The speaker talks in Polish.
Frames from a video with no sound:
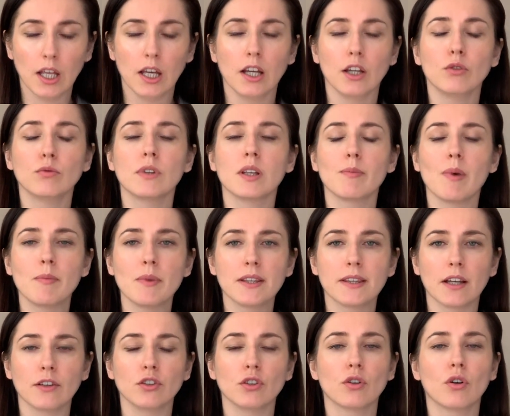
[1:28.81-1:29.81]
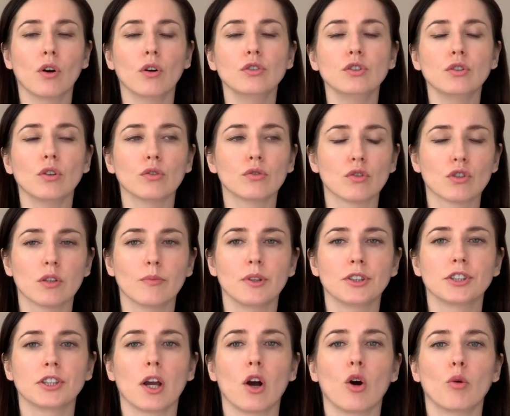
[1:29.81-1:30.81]
I tutaj pamiętaj, nie chodzi o to, żeby
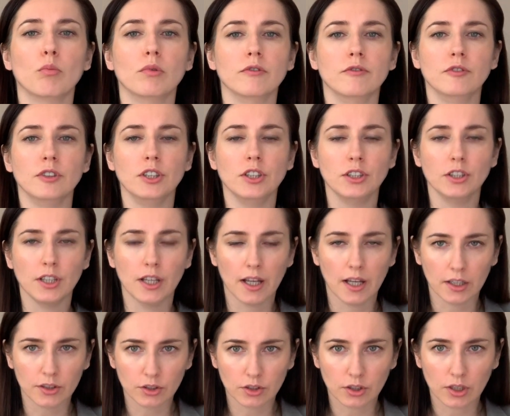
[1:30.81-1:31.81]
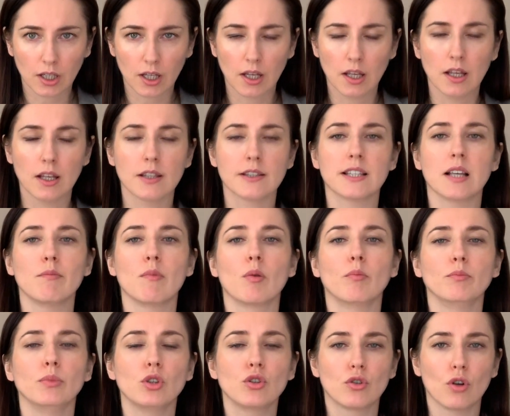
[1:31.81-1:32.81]
się obwiniać,
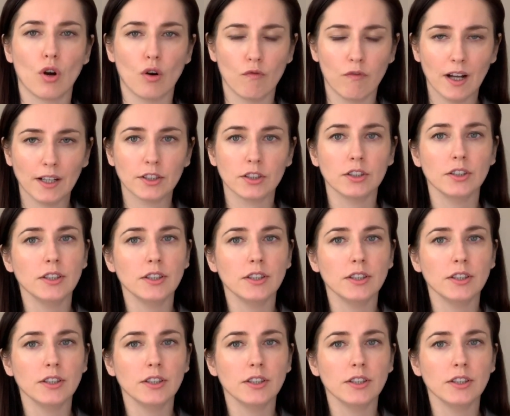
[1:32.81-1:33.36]
samobiczować.